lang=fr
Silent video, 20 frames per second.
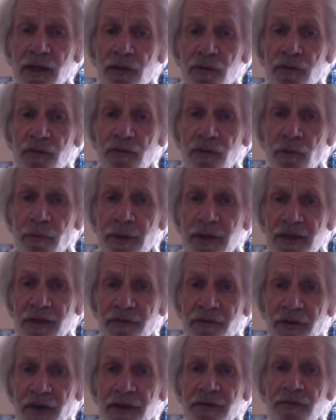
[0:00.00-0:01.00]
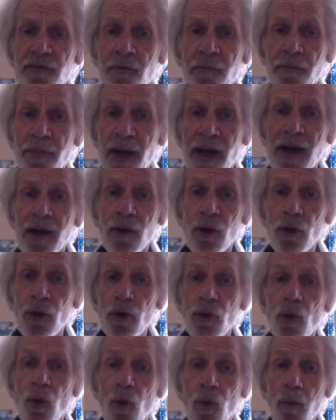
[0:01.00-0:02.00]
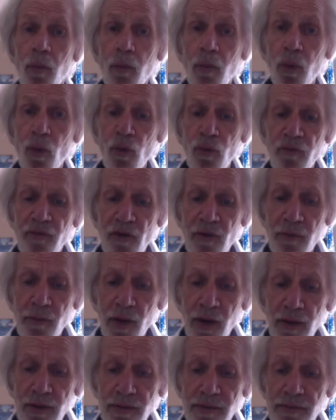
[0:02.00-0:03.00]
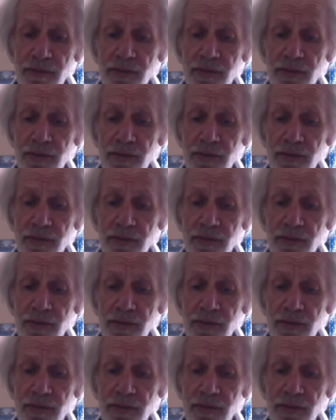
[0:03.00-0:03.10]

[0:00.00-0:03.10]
se manifeste par le mouvement,